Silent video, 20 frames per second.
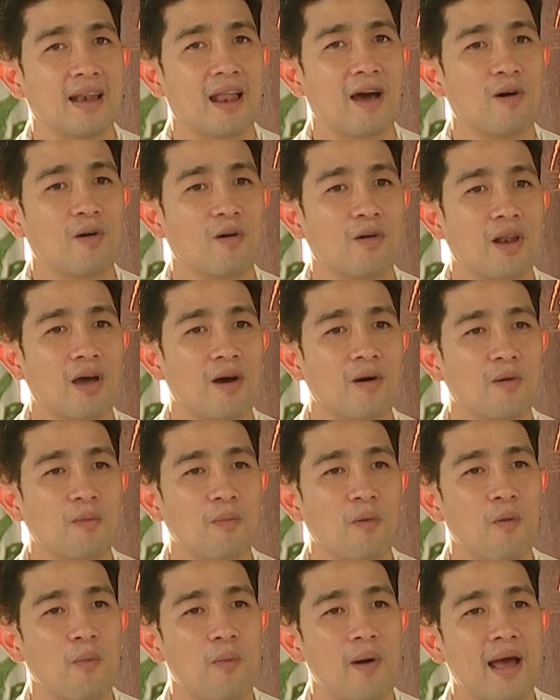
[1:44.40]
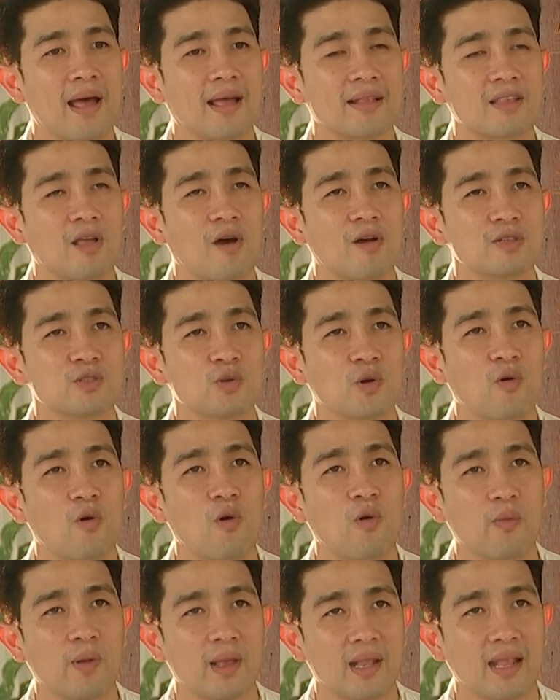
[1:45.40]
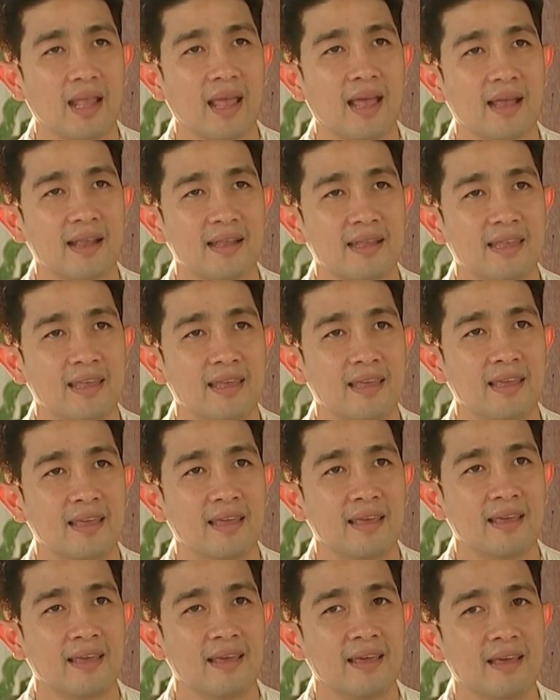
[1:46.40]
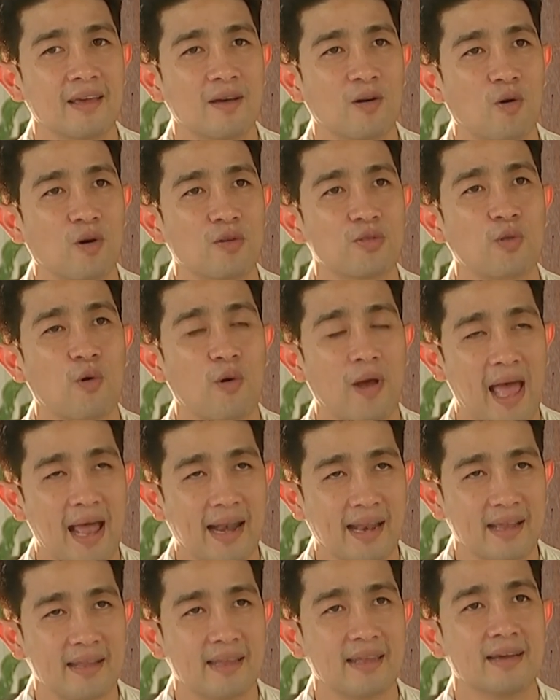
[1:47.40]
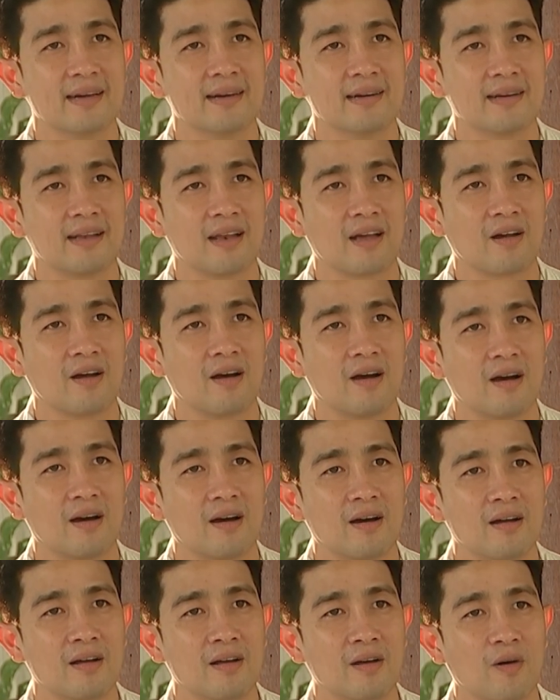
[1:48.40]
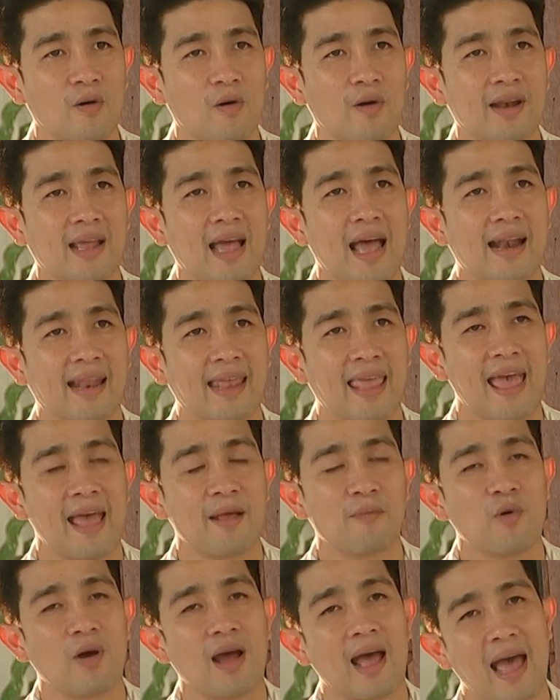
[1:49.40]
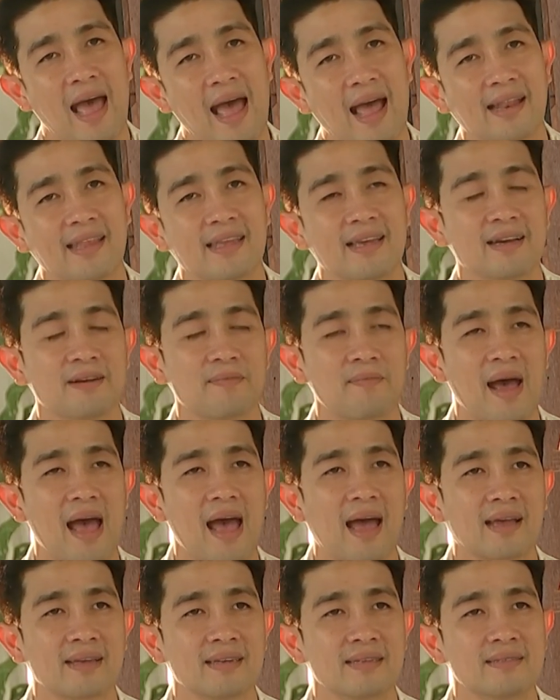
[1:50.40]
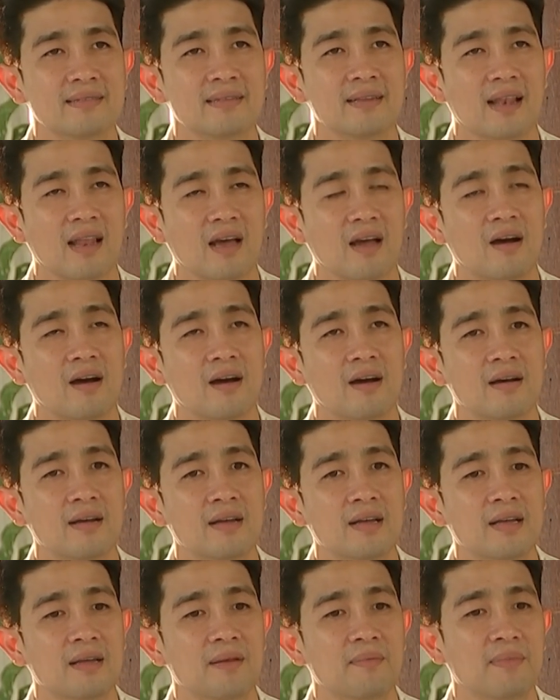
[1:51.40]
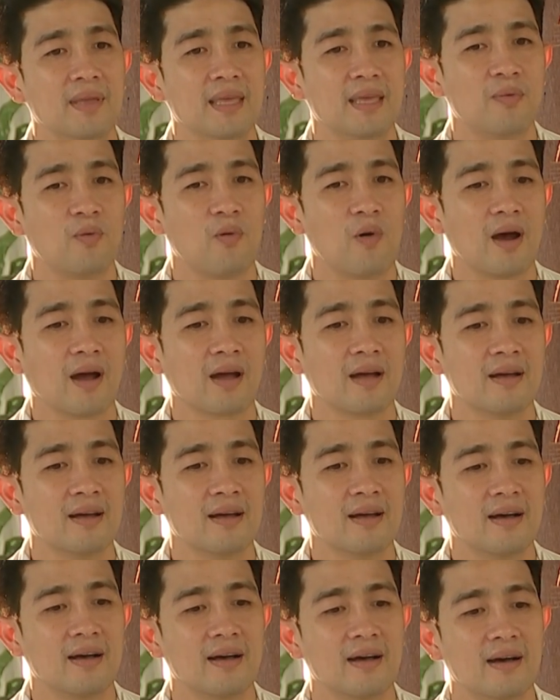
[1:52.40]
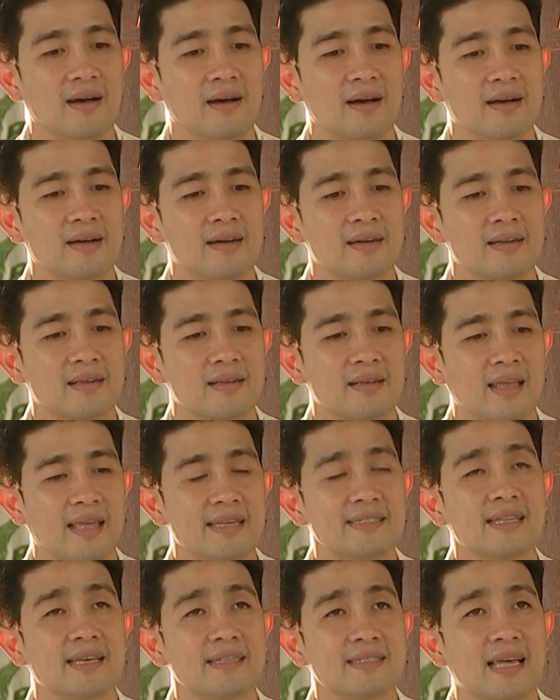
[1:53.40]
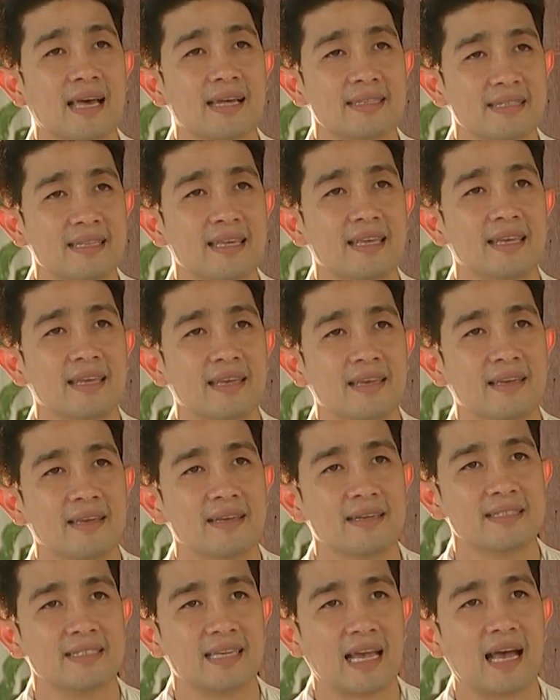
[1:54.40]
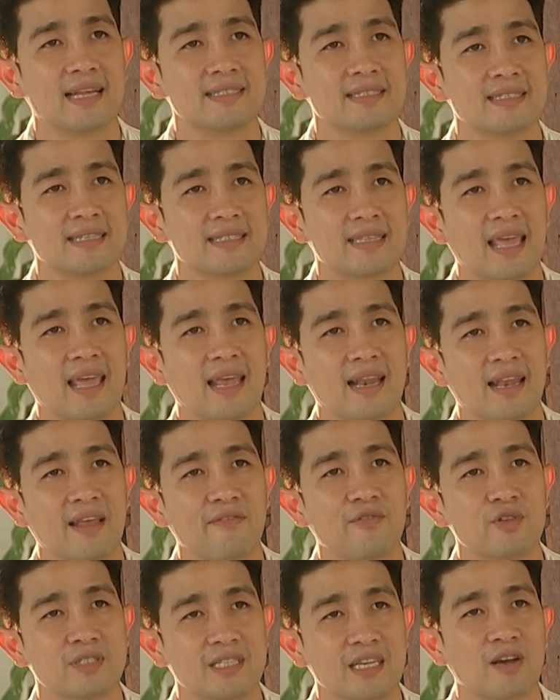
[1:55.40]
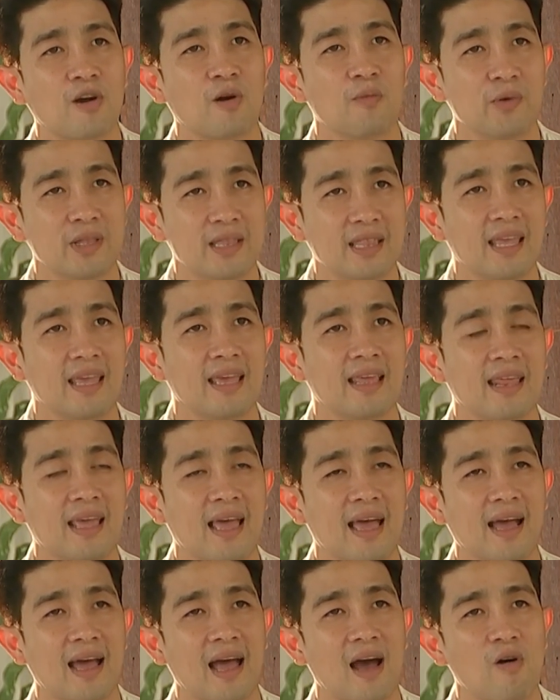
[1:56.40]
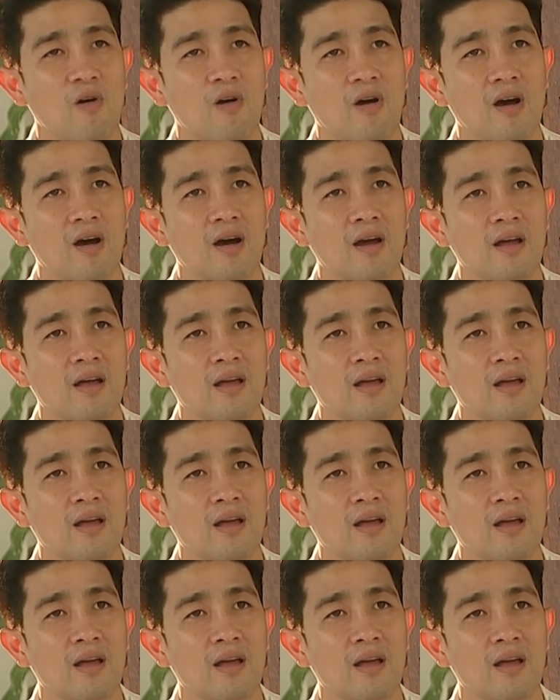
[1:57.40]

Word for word: เราเราพบว่าตอนช่วงโควิดเนี่ยที่คนตกงานกันเยอะ แล้วก็คนขาดแคลนพวกอาหารเยอะมากขึ้น แล้วก็มีพวกเอ่อ SSRC ชานสเตตเรฟูจีคอมมิตี้เนี่ยฮะเขาก็